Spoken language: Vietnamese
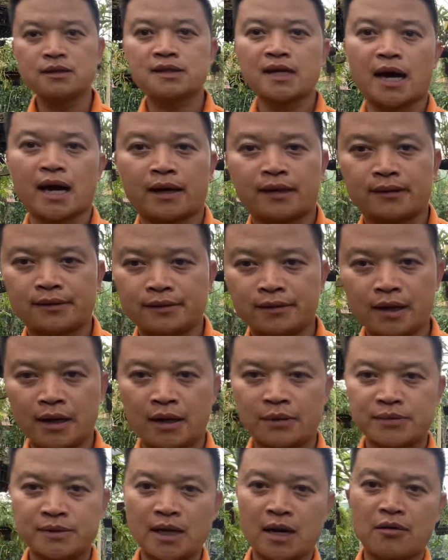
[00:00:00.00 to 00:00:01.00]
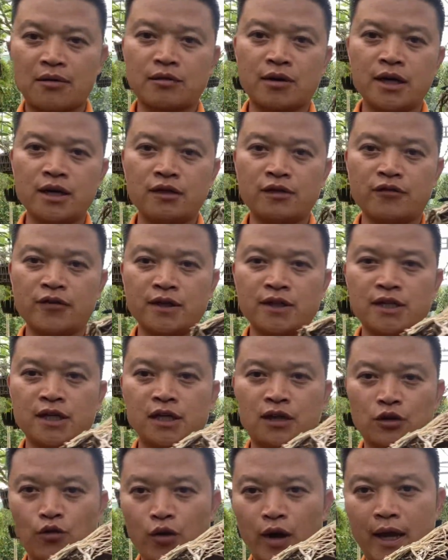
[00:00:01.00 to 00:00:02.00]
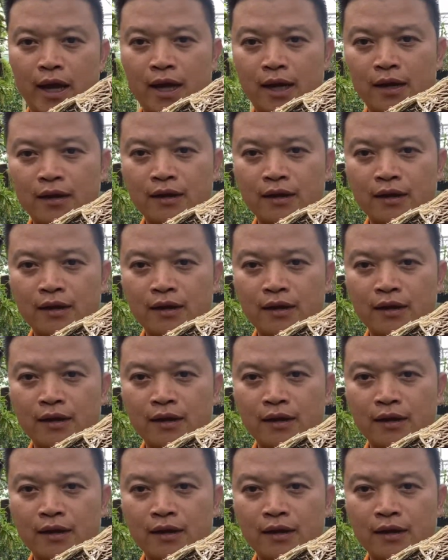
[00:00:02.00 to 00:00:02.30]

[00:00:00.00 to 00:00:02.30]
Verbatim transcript: giản để làm sao cây nó phát triển khỏe